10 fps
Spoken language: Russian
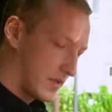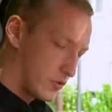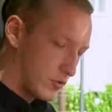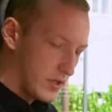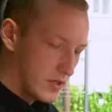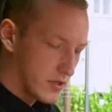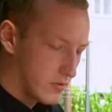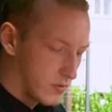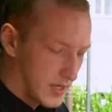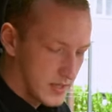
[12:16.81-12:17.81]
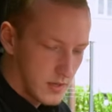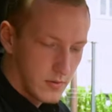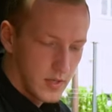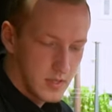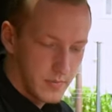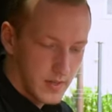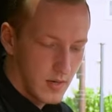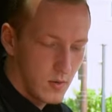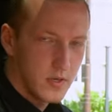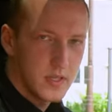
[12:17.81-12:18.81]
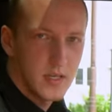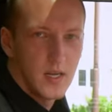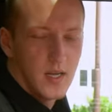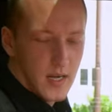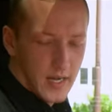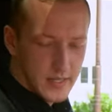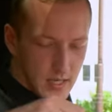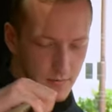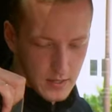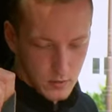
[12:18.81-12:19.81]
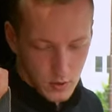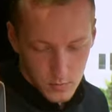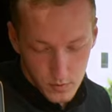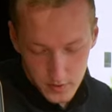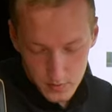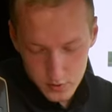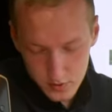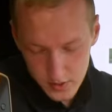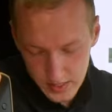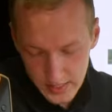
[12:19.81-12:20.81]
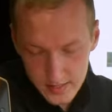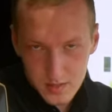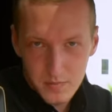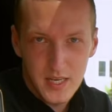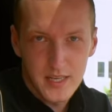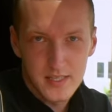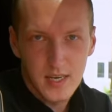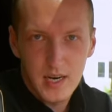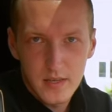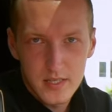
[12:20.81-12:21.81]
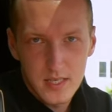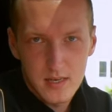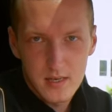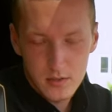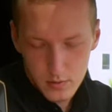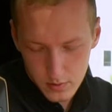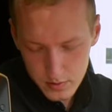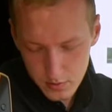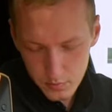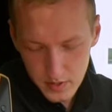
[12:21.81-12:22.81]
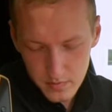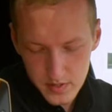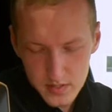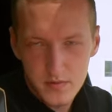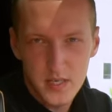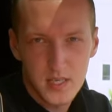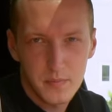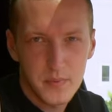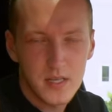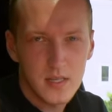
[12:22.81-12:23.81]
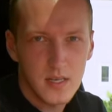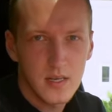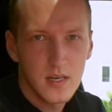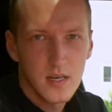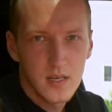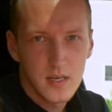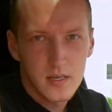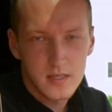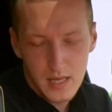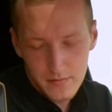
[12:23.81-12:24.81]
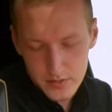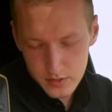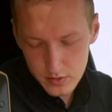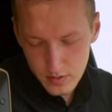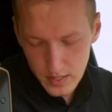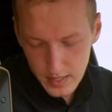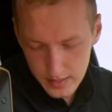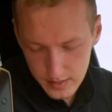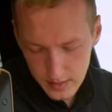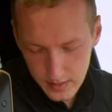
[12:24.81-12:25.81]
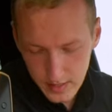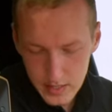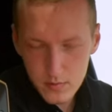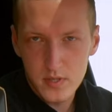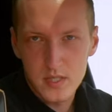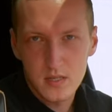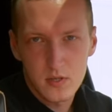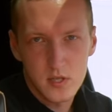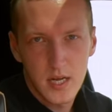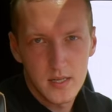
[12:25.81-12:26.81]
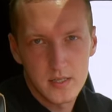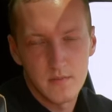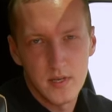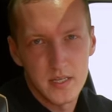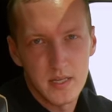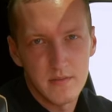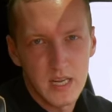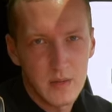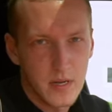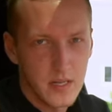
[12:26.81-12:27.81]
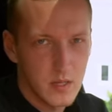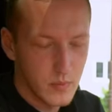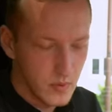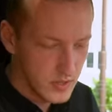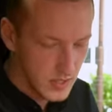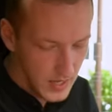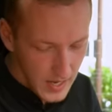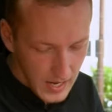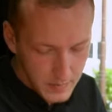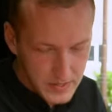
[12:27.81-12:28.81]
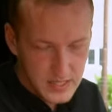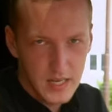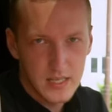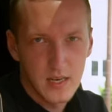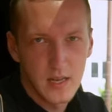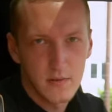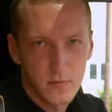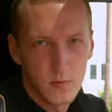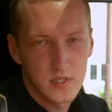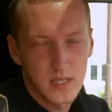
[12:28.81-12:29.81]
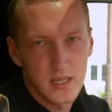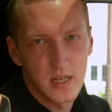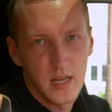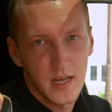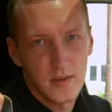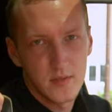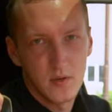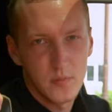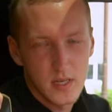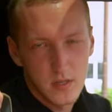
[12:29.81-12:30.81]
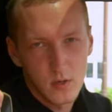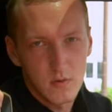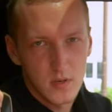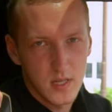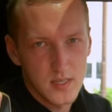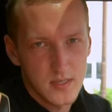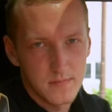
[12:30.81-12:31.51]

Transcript: Чуть ниже у нас находится подлокотник, открыв который мы видим, что здесь имеется холодильник. То есть любимые свои напитки э, ставите сюда, и они у нас охлаждаются в летнее время. Это просто обязательная функция для автомобиля такого класса.